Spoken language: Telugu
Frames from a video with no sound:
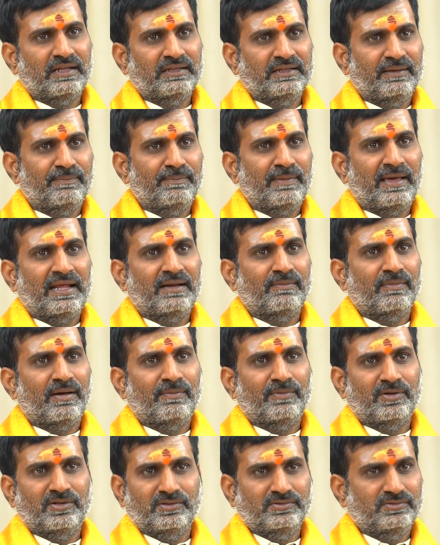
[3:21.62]
అదే
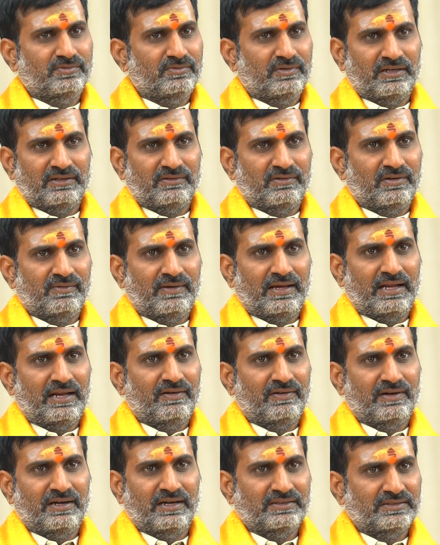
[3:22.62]
మేనమామలు అటువంటి వాళ్ళు
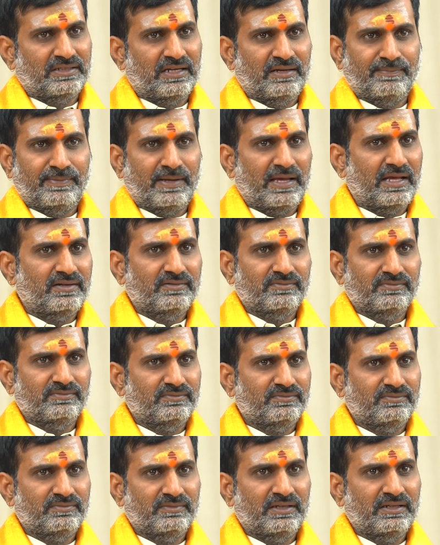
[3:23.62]
ఎవరైనా చనిపోయారు
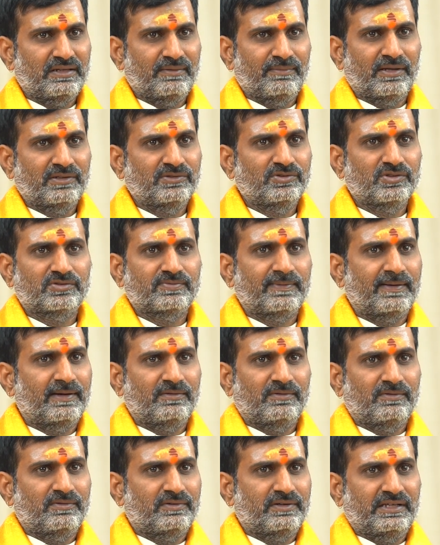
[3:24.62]
అంటే
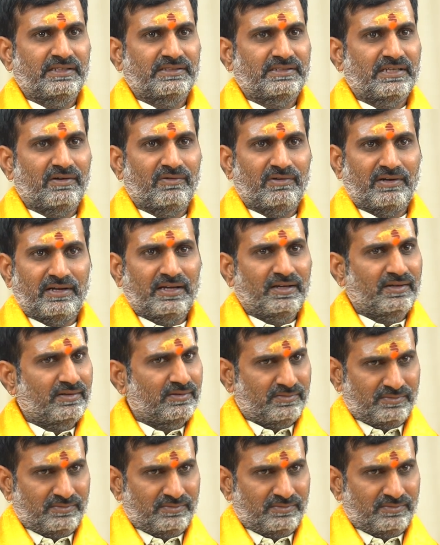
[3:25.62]
బంధుత్వం రీత్యా కూడా